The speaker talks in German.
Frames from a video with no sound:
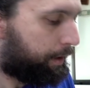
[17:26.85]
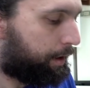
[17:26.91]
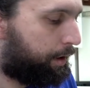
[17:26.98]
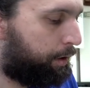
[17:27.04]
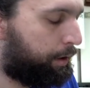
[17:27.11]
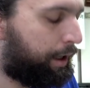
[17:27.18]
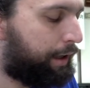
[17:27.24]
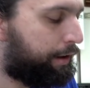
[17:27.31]

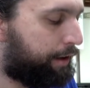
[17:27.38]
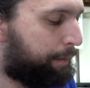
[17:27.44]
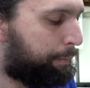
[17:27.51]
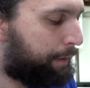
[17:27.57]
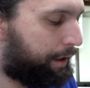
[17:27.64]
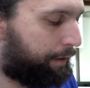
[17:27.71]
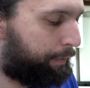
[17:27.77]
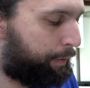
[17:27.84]
Und dann sieht
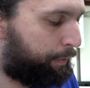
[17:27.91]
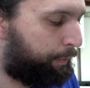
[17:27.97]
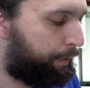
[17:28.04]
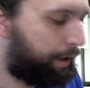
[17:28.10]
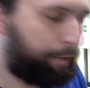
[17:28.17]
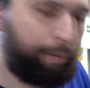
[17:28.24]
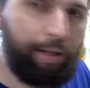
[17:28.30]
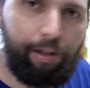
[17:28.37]
man da bis
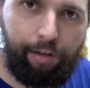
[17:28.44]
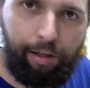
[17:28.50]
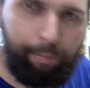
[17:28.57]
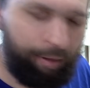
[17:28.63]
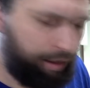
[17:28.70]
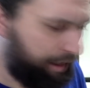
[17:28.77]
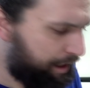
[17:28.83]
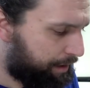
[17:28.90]
500 Megahertz, denkt
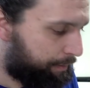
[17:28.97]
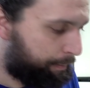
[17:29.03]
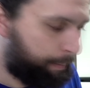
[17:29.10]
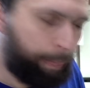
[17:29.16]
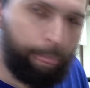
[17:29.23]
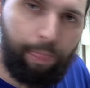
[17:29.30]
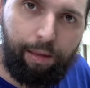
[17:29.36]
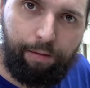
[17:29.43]
man, hä?
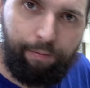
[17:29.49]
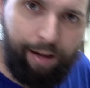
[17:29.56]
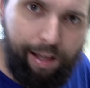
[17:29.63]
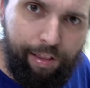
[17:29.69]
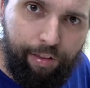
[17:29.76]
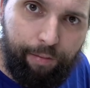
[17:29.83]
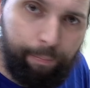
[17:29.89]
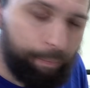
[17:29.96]

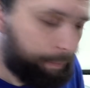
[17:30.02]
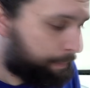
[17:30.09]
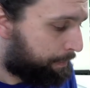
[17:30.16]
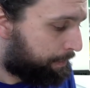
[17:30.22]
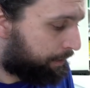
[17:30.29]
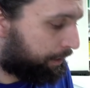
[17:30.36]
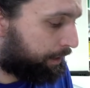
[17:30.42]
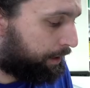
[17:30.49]
Was?
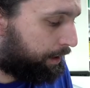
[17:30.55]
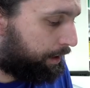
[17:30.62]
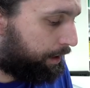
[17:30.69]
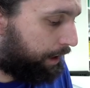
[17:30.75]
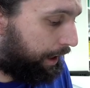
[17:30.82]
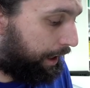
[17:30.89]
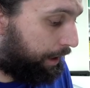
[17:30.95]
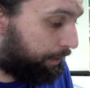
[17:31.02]

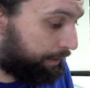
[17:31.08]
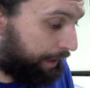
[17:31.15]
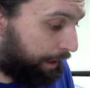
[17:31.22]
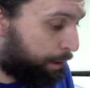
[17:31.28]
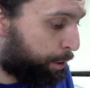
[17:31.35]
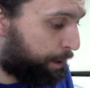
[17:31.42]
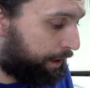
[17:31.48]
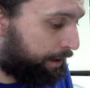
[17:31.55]
Und
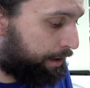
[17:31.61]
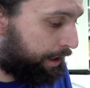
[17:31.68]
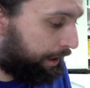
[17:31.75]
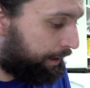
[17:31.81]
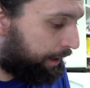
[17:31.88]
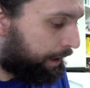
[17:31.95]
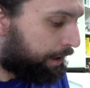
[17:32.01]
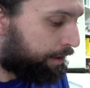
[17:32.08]
dann steht
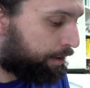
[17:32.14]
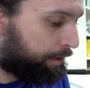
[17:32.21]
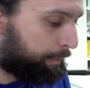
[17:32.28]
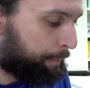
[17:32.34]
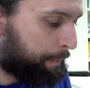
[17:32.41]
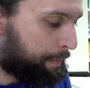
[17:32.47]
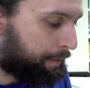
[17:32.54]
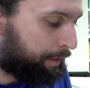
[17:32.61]
10x
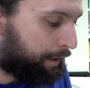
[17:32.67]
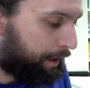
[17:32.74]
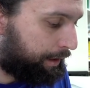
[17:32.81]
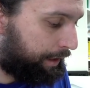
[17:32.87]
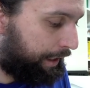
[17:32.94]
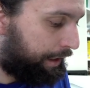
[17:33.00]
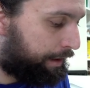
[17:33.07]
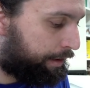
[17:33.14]

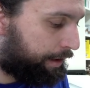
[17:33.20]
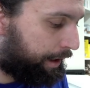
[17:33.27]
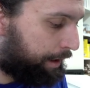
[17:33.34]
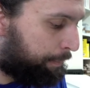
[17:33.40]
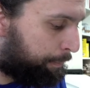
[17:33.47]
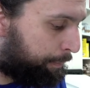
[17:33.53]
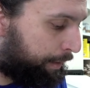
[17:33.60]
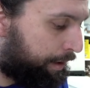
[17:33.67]

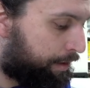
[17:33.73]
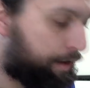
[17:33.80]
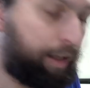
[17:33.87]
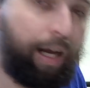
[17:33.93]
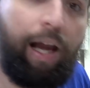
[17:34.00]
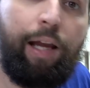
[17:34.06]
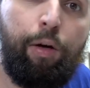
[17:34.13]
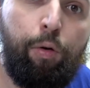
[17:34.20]
DC bis
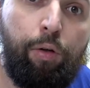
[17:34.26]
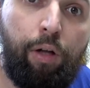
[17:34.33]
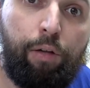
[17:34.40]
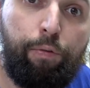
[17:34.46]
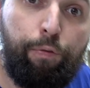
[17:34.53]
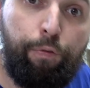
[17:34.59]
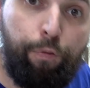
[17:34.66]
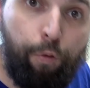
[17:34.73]

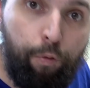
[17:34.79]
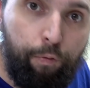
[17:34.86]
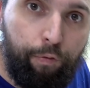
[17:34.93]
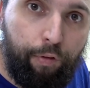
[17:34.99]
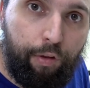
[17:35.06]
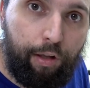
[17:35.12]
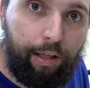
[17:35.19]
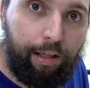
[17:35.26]

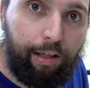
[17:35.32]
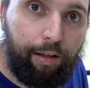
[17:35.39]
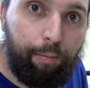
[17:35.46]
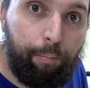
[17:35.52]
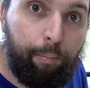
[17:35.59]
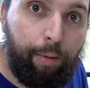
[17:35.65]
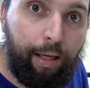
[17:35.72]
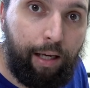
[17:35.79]
350
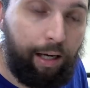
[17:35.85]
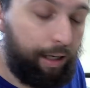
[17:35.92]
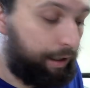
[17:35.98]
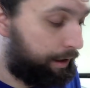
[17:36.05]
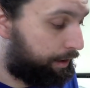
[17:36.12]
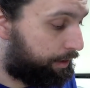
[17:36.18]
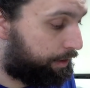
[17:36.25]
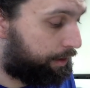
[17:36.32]

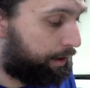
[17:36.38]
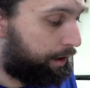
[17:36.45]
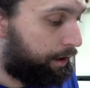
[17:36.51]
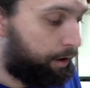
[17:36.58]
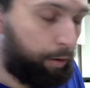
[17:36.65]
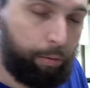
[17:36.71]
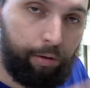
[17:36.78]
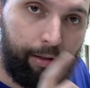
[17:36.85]
MHz.
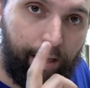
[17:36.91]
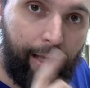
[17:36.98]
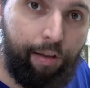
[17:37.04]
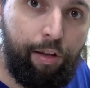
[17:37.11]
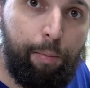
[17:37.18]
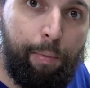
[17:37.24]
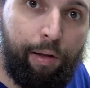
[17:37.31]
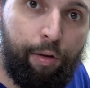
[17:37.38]
Und da
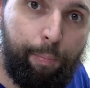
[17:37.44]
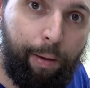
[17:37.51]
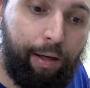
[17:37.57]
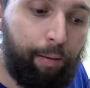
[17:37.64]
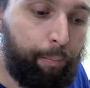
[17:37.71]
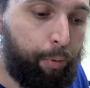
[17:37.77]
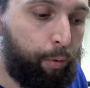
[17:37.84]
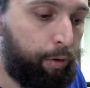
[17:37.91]
sind wir jetzt bei
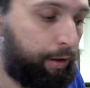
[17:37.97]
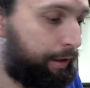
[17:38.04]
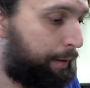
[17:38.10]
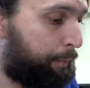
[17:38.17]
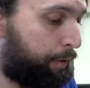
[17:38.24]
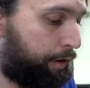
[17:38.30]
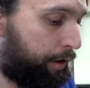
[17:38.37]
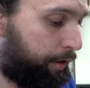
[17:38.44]
einem Punkt,
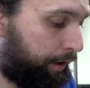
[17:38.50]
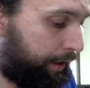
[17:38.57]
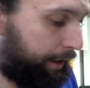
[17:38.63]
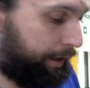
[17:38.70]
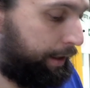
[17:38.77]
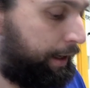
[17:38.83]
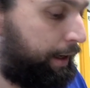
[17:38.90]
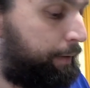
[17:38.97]
den muss ich euch
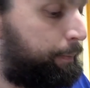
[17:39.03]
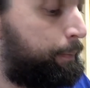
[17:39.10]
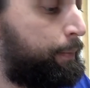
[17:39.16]
erklären.